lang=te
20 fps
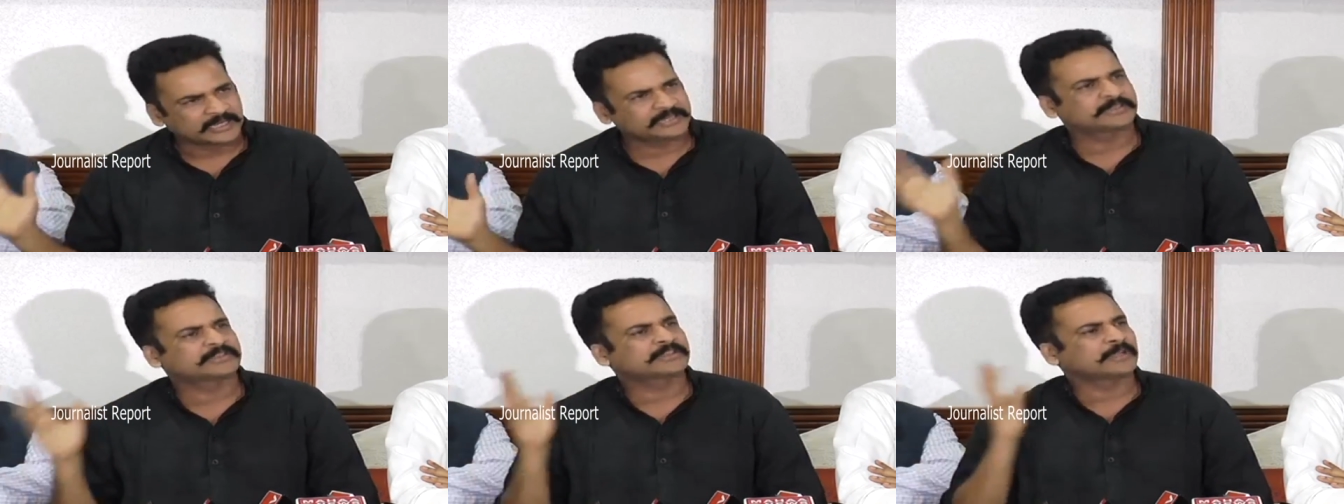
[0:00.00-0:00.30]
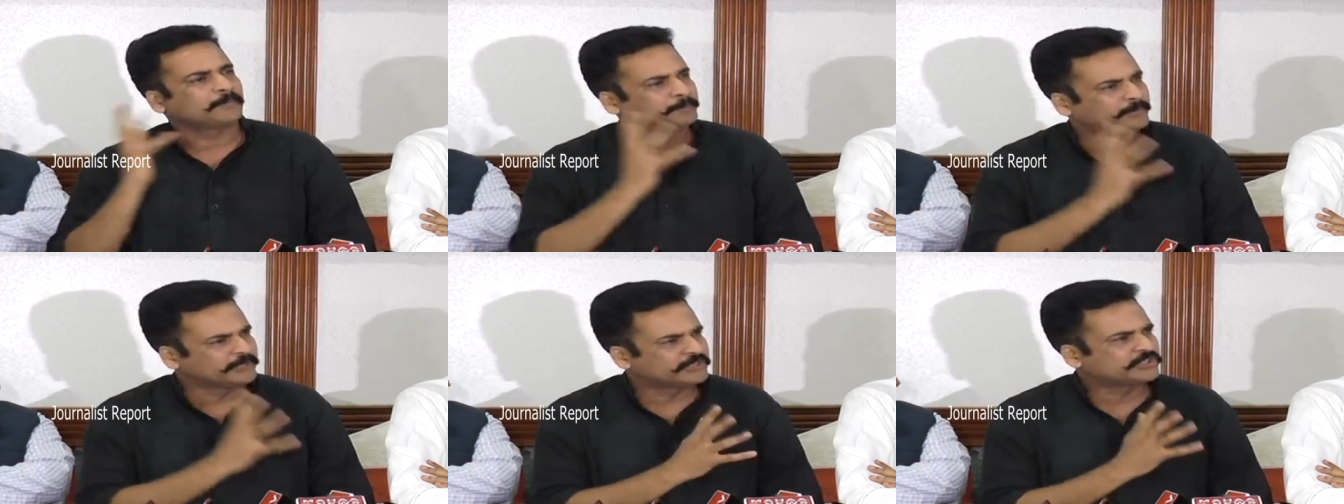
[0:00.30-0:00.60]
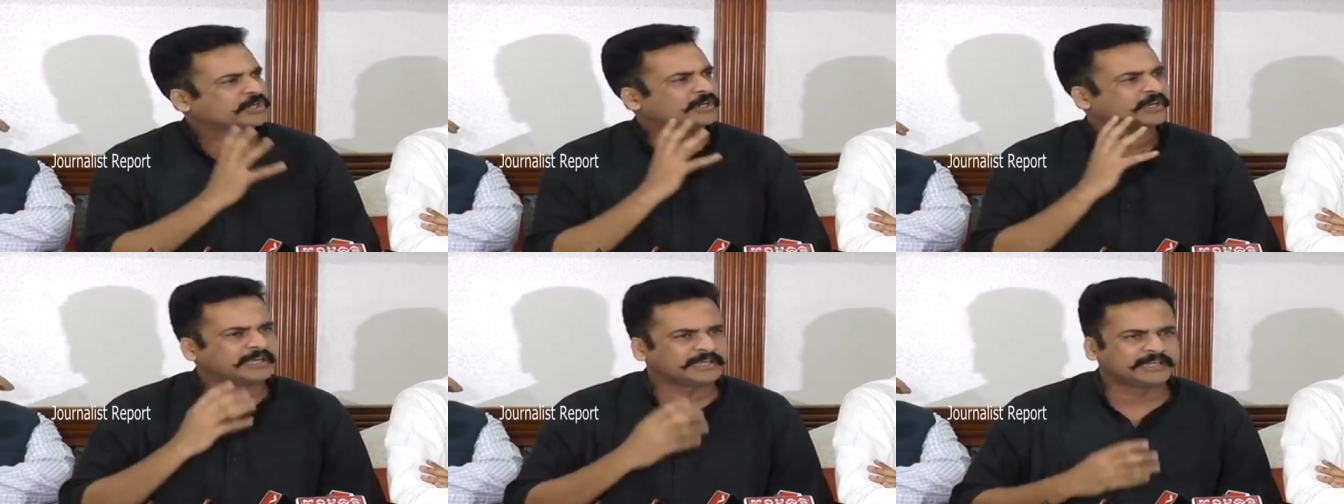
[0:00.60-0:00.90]
అంత
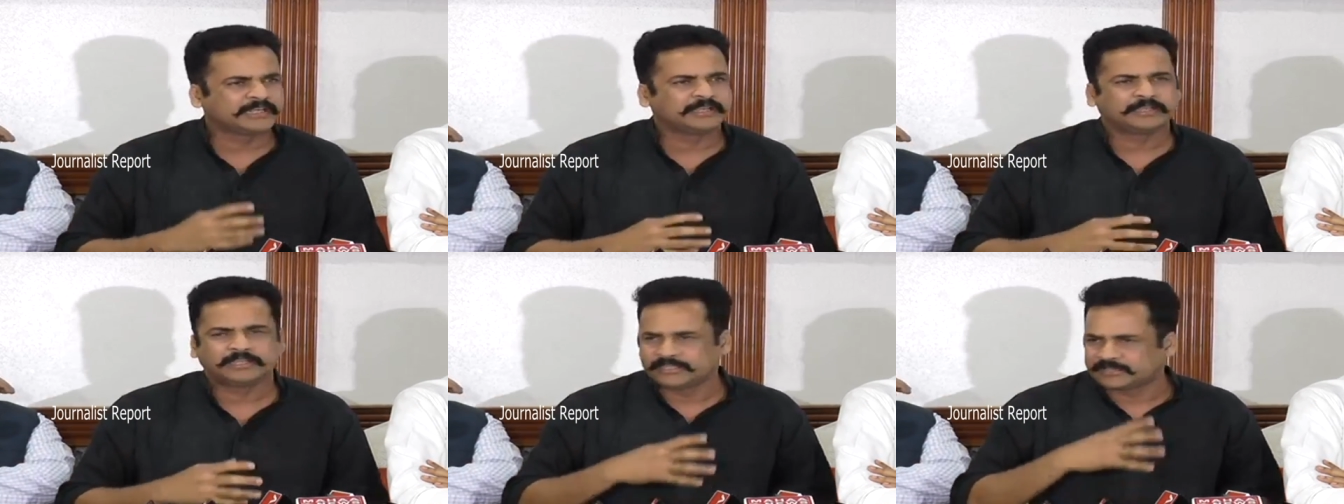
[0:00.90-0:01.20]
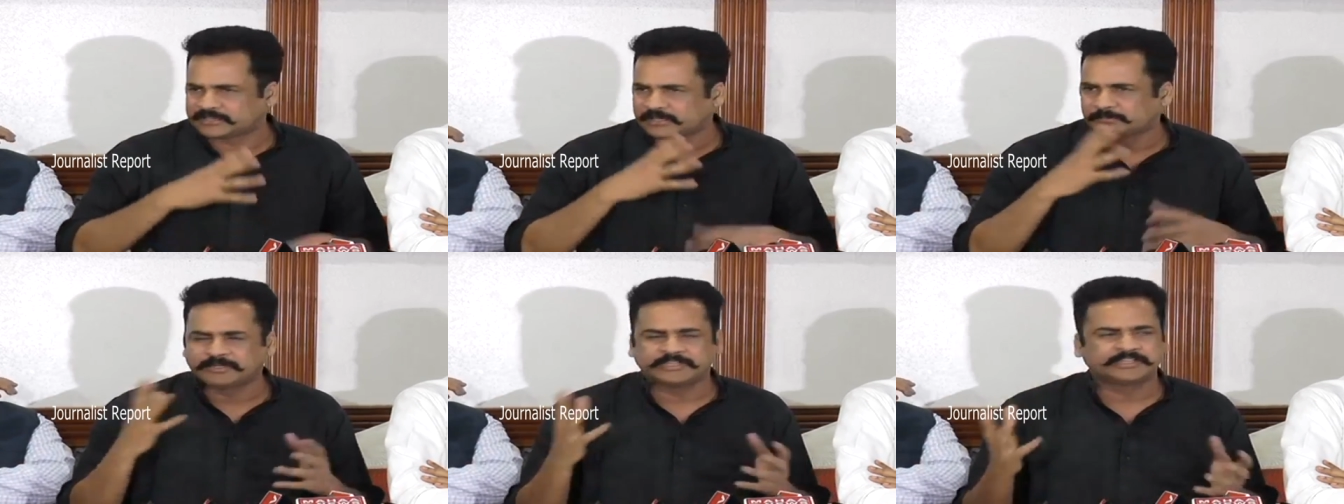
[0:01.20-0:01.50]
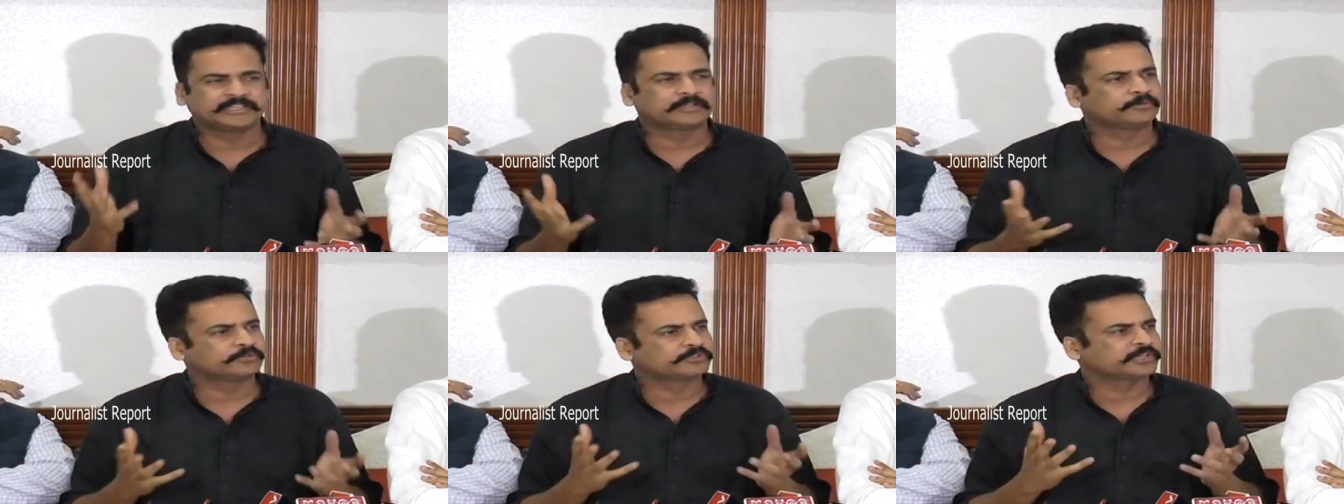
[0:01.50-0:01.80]
పిచ్చోళ్ళండి
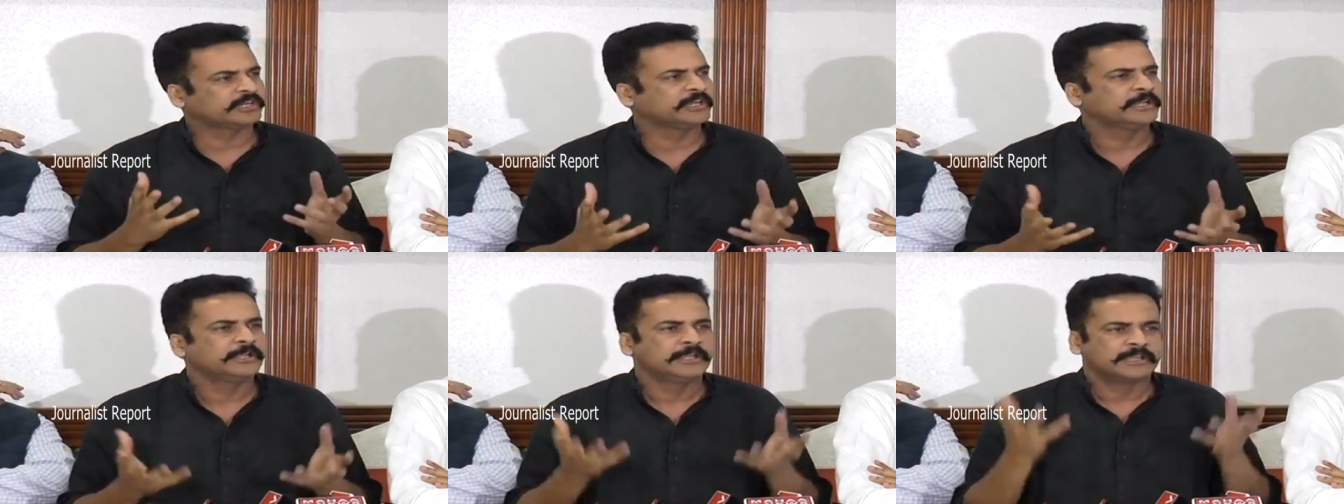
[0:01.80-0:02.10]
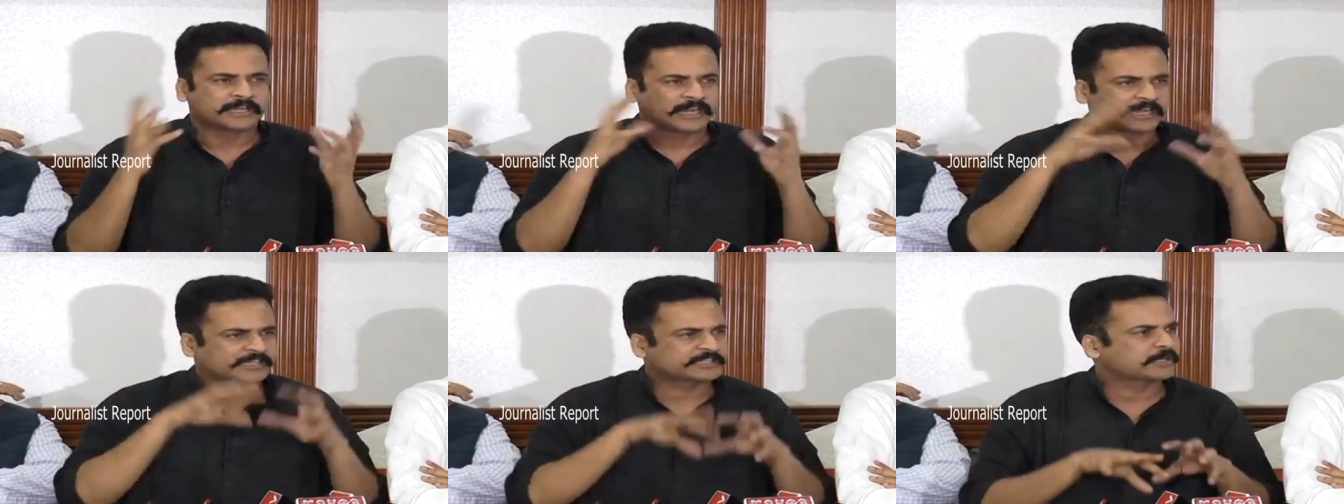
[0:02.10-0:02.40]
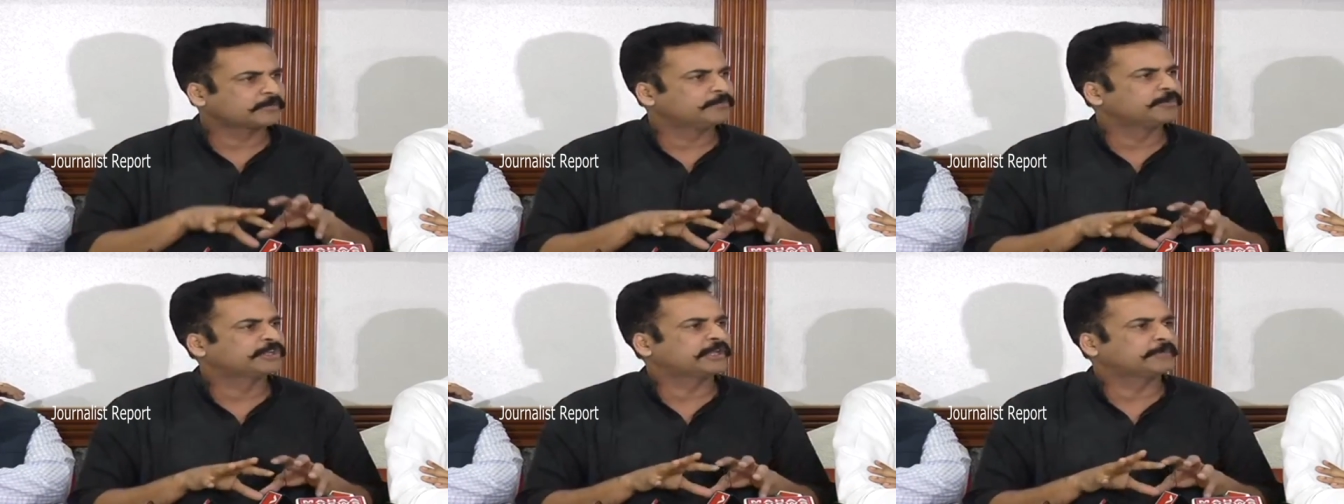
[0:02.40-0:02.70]
ఇంతమంది కూర్చొని
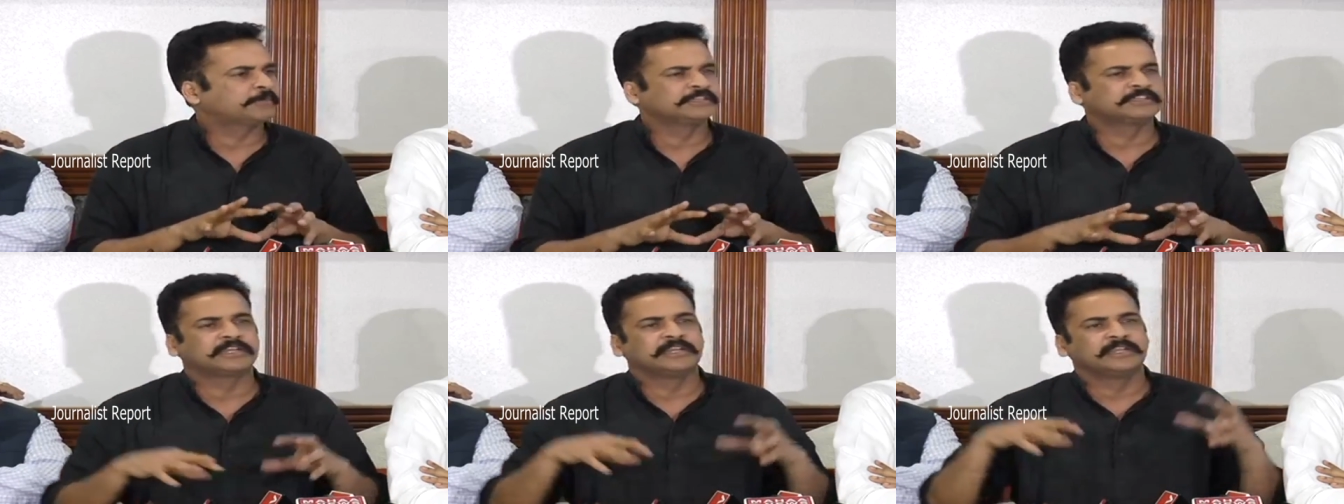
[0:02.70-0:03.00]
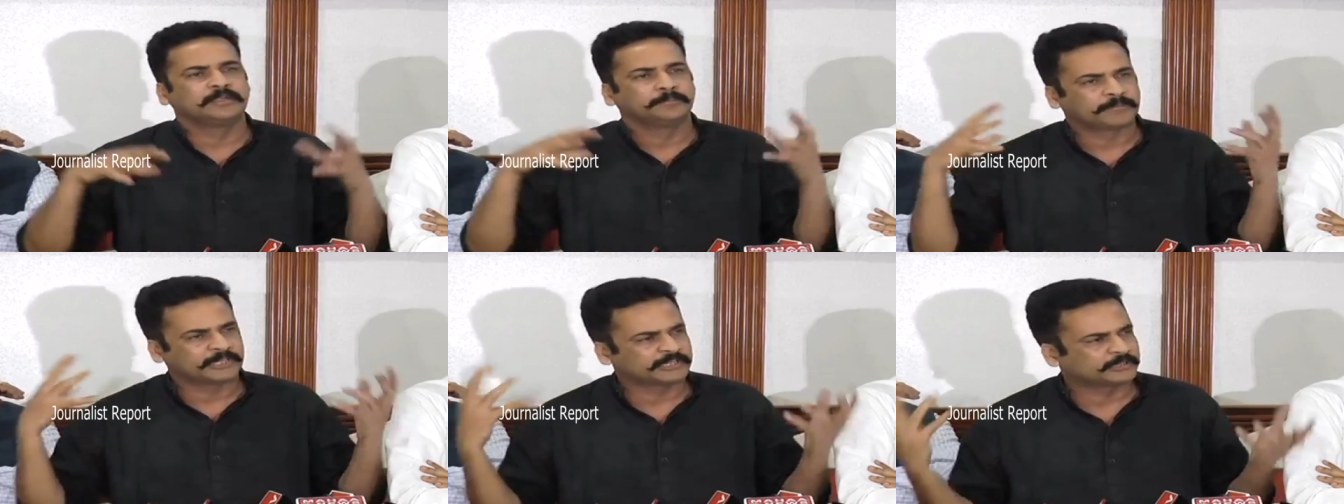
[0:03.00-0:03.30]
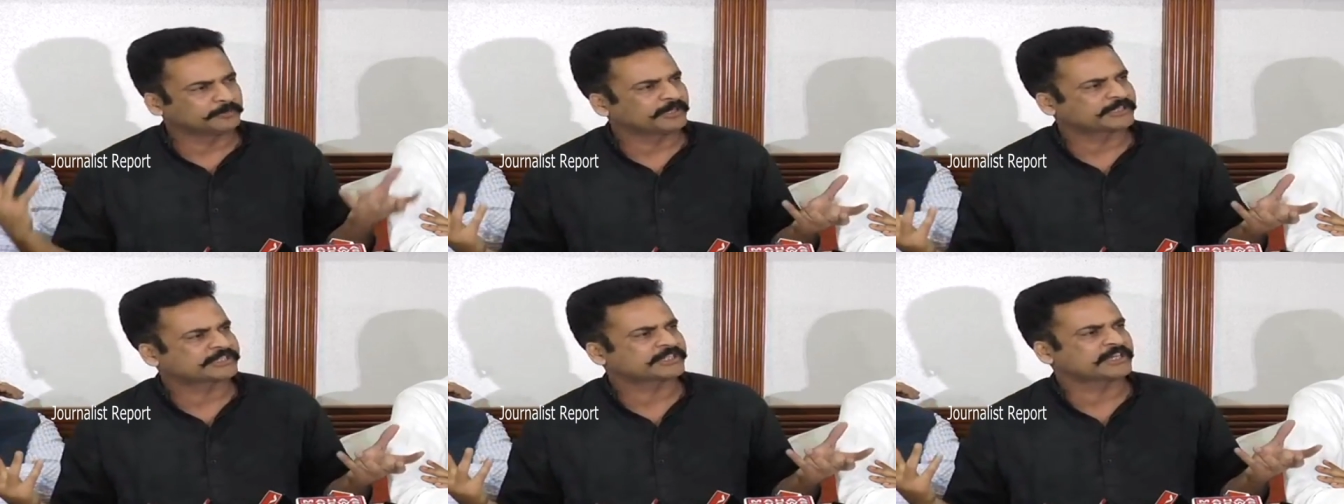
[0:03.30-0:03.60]
రాష్ట్ర ముఖ్యమంత్రి
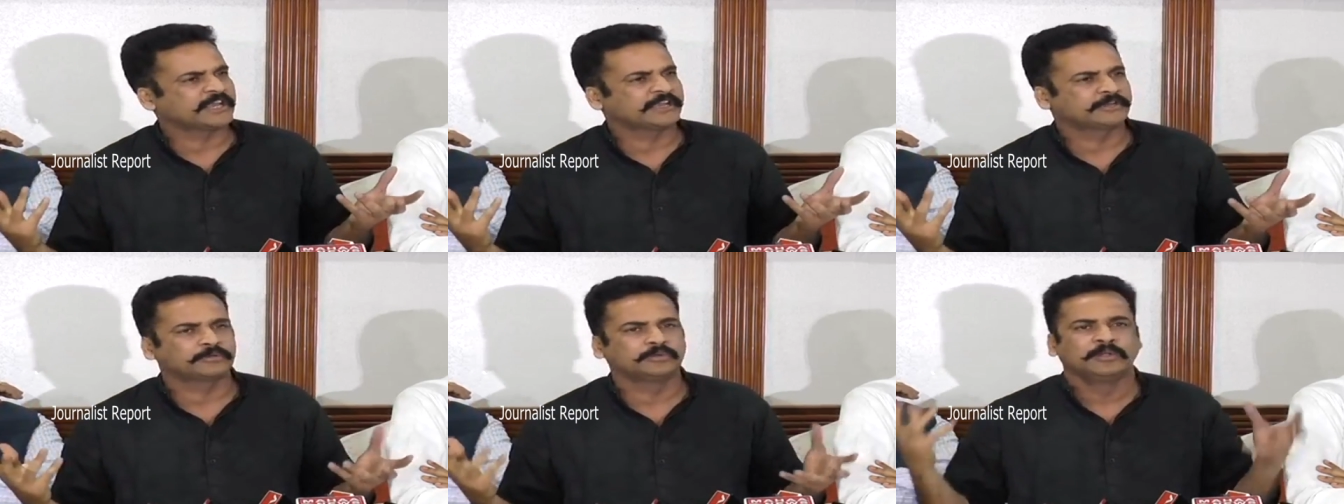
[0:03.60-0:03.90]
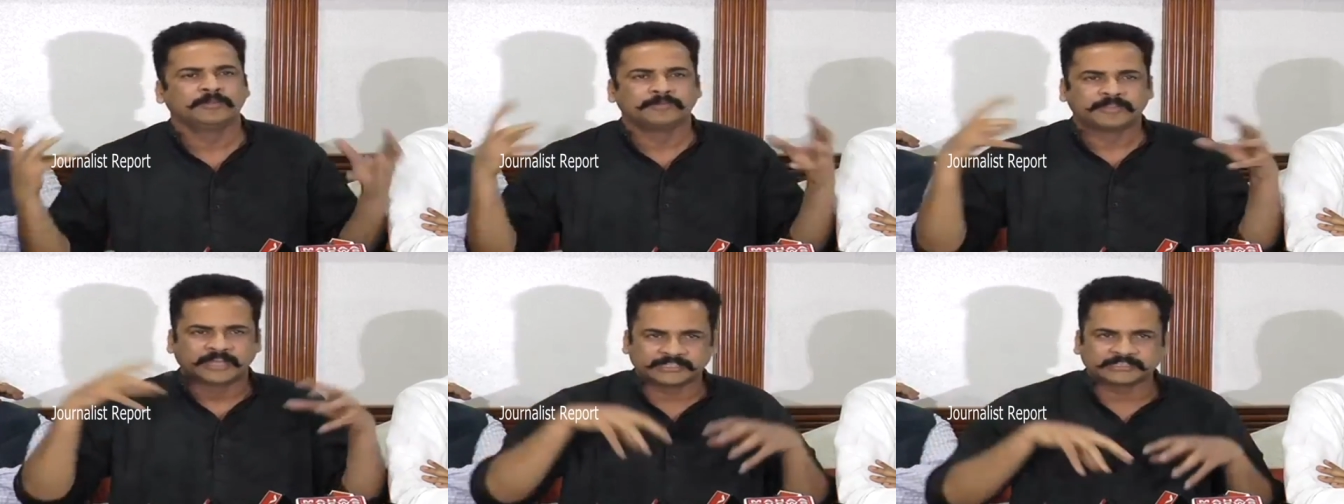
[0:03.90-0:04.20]
ప్రతిపక్ష నాయకుడు